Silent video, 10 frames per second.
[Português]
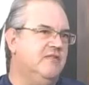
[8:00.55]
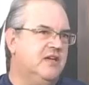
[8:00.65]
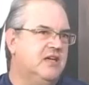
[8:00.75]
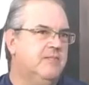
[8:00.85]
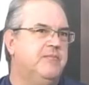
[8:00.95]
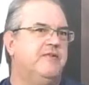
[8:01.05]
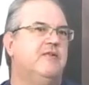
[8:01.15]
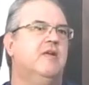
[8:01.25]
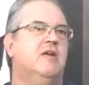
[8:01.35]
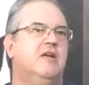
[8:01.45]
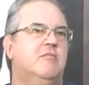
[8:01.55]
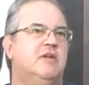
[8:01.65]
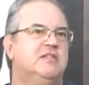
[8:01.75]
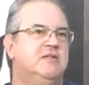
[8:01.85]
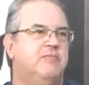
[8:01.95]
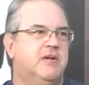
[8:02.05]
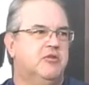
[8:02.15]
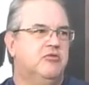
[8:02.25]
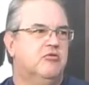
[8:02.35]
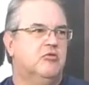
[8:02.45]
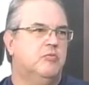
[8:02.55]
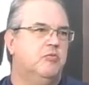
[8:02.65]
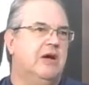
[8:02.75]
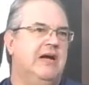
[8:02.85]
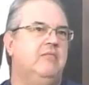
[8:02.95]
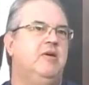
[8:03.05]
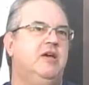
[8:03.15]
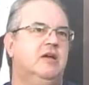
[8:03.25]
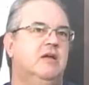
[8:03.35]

equipes participando do grupo A e B.